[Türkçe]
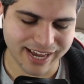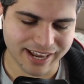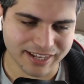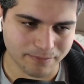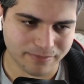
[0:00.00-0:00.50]

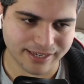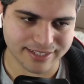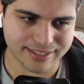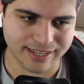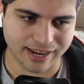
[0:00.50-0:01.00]
halinde,
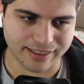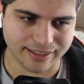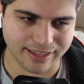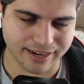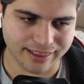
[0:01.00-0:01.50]
kesti
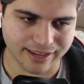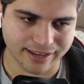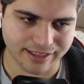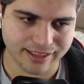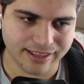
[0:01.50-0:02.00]
halinde herhalde.
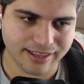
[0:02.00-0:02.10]
Aynen.